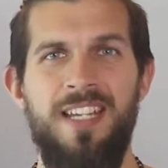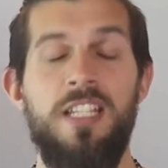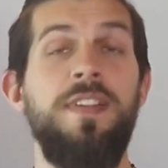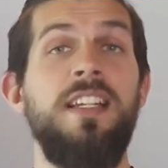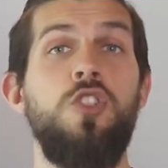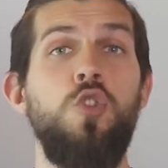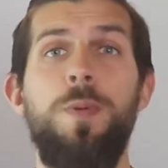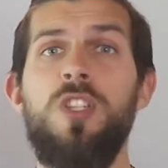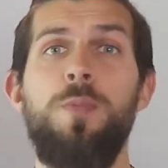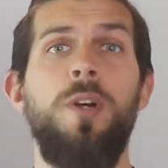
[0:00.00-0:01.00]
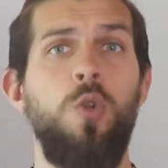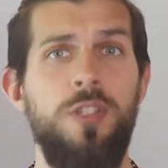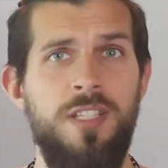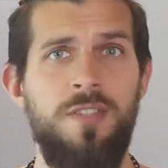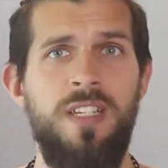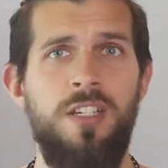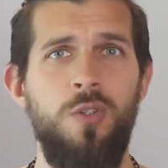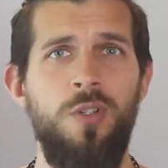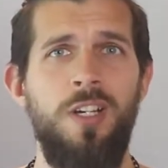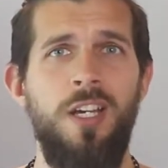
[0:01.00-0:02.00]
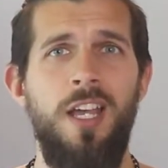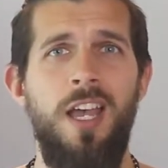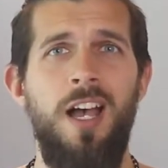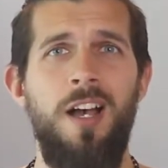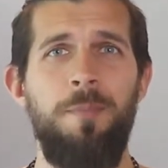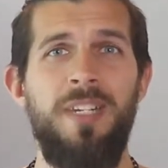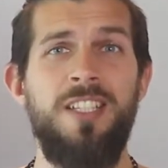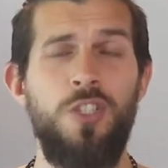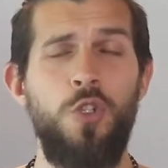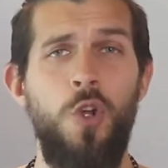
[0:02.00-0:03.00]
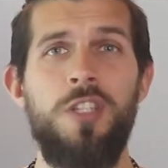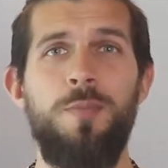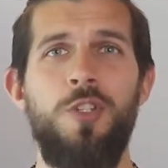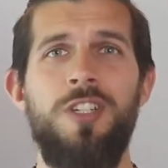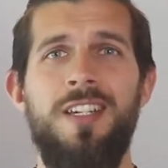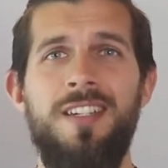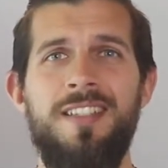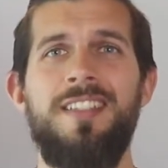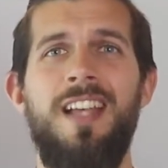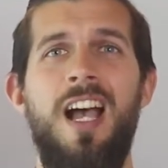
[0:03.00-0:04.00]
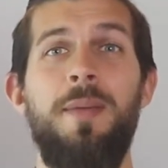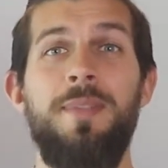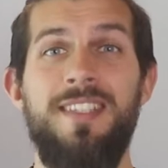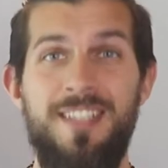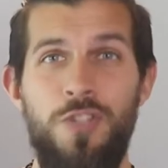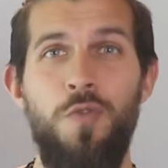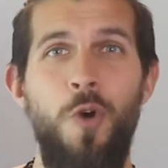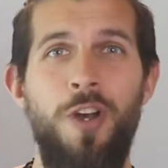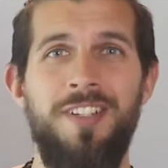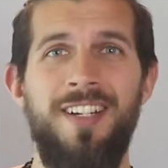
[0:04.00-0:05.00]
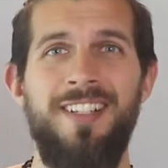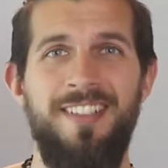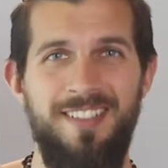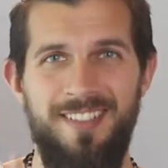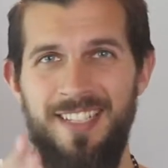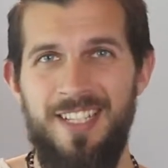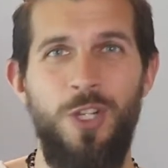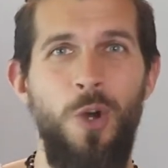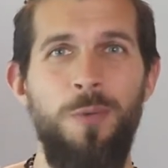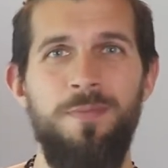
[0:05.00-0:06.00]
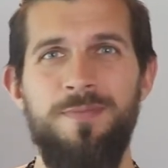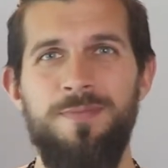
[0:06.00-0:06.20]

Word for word: Das wird ein super, super kurzes Video. Ähm, nichtsdestotrotz möchte ich dir dieses Geheimnis nicht vorenthalten. Let's go.